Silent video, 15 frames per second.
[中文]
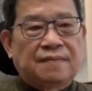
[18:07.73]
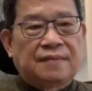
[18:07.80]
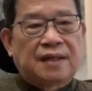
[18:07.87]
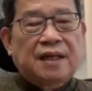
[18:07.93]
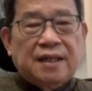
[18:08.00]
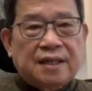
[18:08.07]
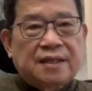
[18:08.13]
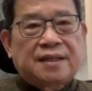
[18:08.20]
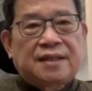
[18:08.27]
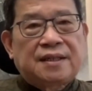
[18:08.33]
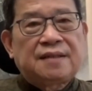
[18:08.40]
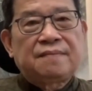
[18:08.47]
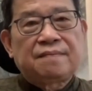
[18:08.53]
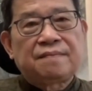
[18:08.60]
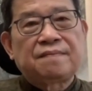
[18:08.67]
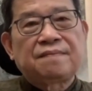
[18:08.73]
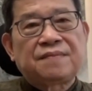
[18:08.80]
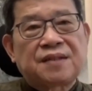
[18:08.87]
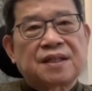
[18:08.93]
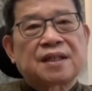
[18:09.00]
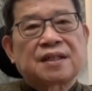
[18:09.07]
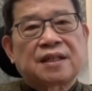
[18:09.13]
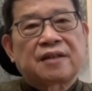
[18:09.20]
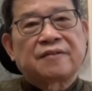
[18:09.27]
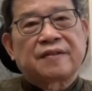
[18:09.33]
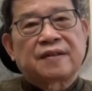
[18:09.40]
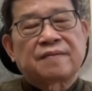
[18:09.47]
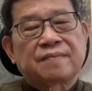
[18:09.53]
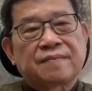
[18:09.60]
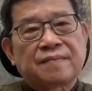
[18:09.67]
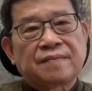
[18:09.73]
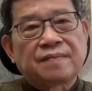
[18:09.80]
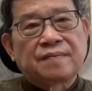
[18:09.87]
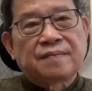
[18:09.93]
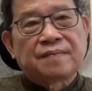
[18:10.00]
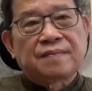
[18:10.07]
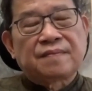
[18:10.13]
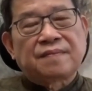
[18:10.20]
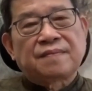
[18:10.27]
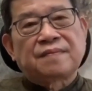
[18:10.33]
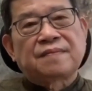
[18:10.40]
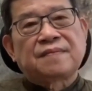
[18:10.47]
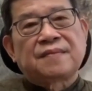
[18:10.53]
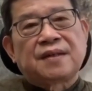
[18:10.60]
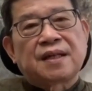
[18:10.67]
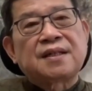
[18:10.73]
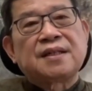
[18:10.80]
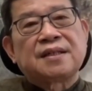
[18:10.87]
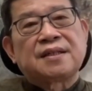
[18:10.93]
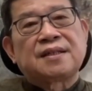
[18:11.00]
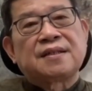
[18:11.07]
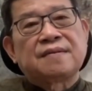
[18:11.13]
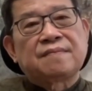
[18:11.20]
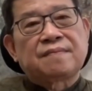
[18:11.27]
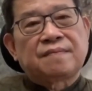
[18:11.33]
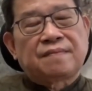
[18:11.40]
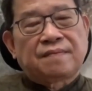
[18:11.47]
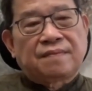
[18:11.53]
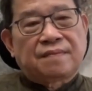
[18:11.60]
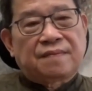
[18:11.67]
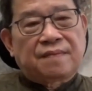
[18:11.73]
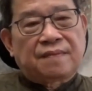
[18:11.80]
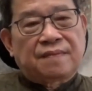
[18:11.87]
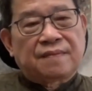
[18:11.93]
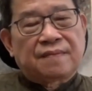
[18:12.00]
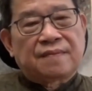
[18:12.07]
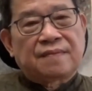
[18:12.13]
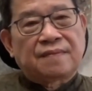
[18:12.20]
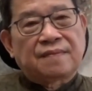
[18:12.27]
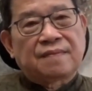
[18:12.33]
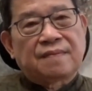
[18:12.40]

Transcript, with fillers: 很可惜这个地方，很可惜。是的，